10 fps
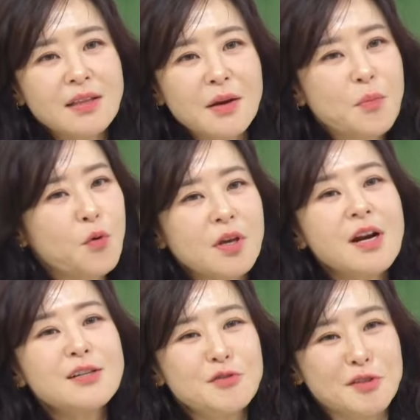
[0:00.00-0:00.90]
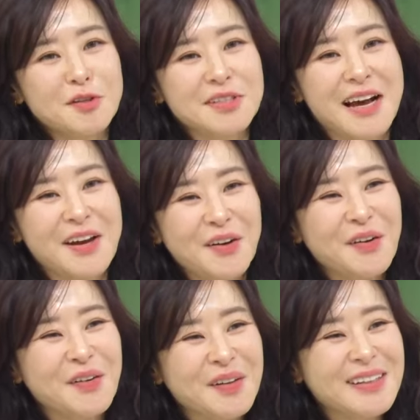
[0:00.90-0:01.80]
했다면 복귀를 할 수
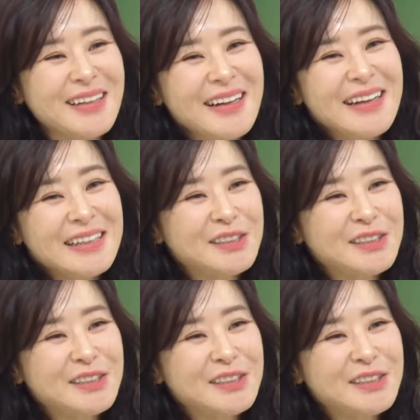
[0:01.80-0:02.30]
있었을까요?